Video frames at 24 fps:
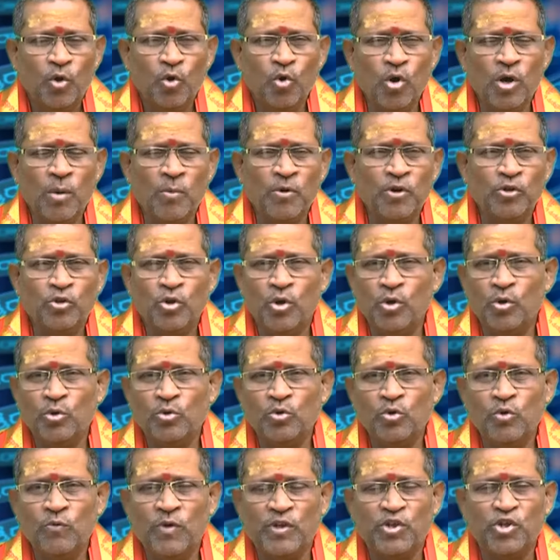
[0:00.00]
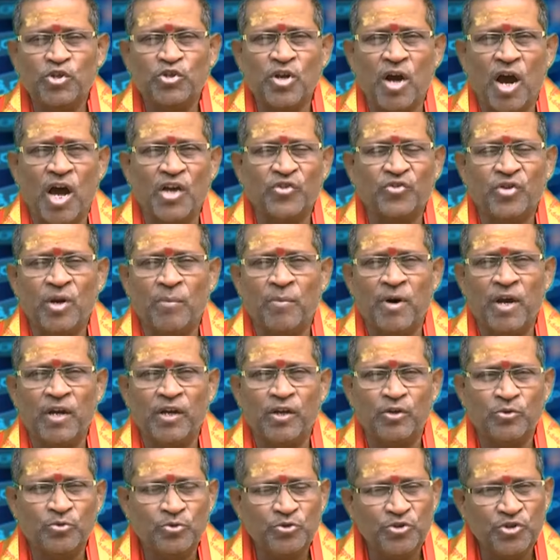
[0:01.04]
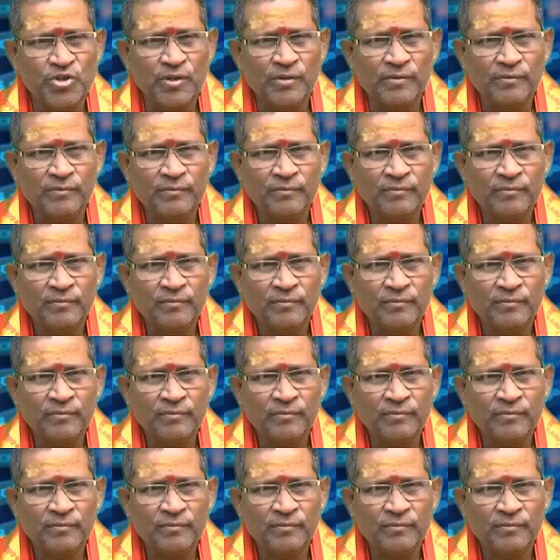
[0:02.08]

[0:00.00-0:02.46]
లోకములు తిరుగుతూ వశిష్ఠ ఆశ్రమానికి చూచి